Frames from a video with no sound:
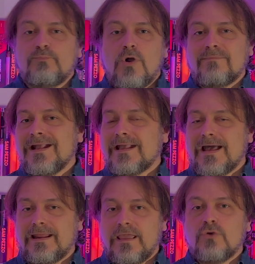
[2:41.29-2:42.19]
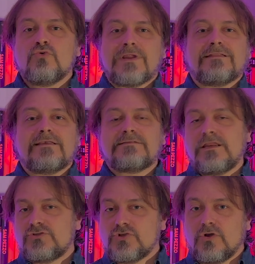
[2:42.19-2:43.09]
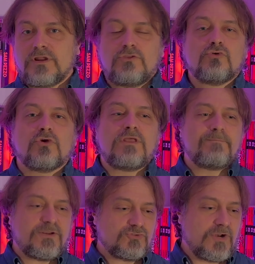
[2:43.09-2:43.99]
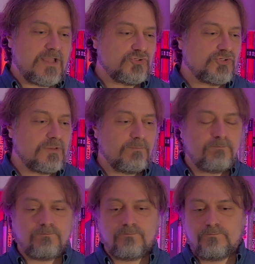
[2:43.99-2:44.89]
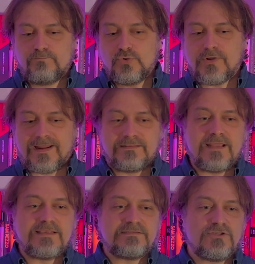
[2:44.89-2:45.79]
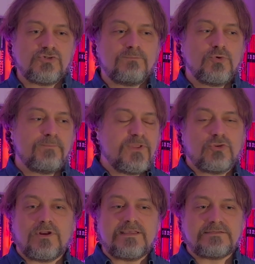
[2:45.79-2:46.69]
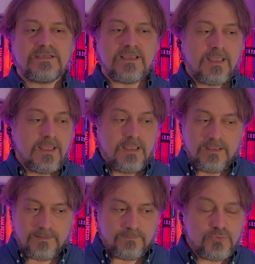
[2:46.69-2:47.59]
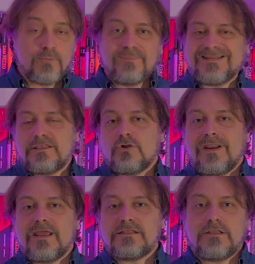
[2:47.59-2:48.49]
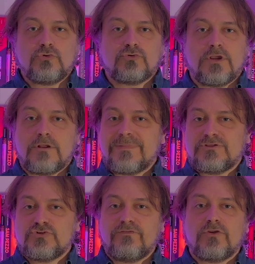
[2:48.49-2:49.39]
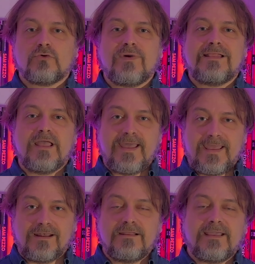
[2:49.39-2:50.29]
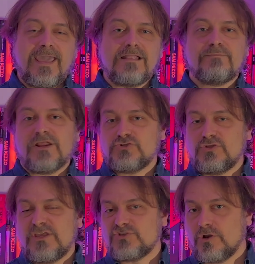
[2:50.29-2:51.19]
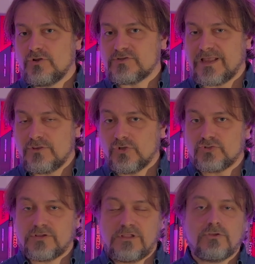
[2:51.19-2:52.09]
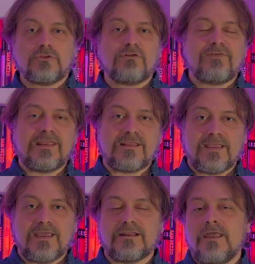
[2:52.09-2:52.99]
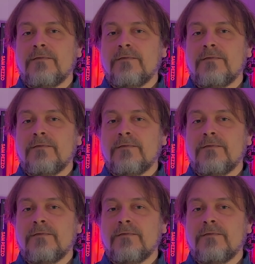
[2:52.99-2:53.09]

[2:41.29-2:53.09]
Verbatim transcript: può mancare una descrizione di uno dei personaggi più caratteristici, più pittoreschi, eh, più particolari di tutto il romanzo, ovvero quel Earl che è il braccio destro, lo scagnozzo del dottor Weringer,